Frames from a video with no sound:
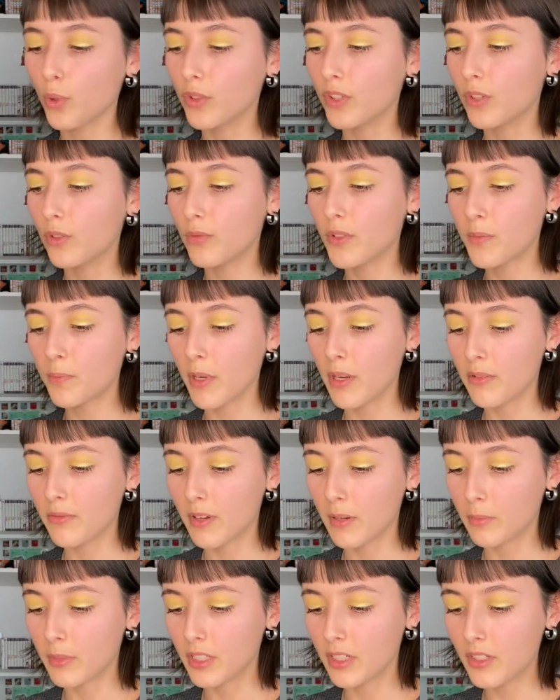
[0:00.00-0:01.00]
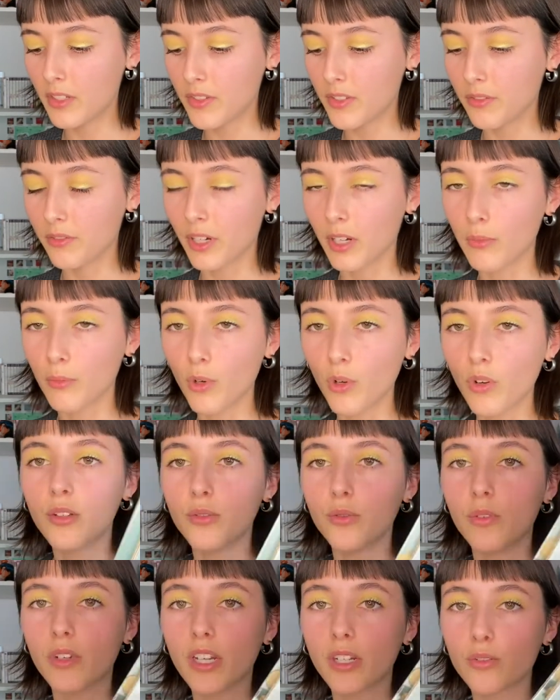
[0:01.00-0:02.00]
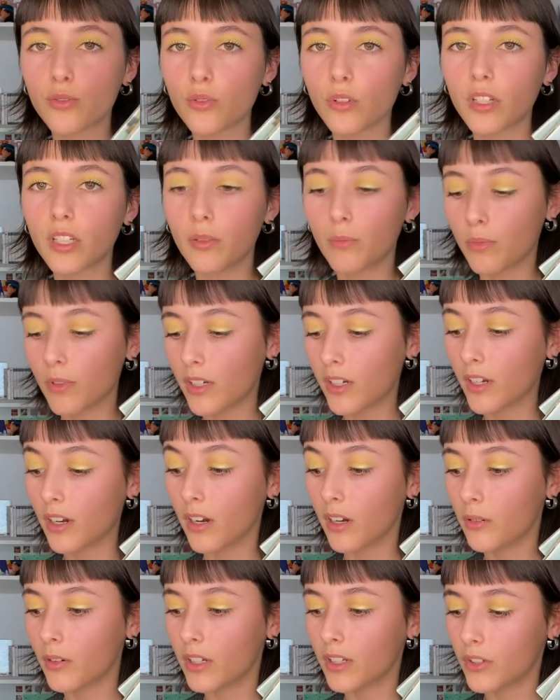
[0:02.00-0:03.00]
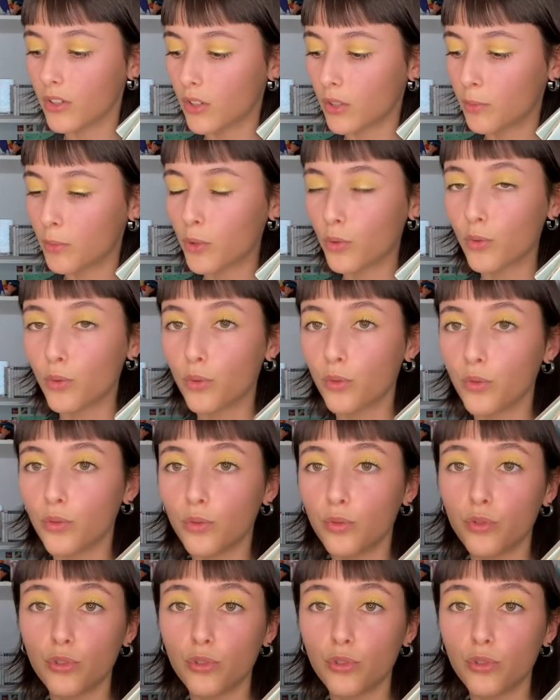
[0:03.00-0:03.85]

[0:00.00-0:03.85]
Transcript: prenez-lui Spy Family c'est vraiment une lecture qui plaît à énormément de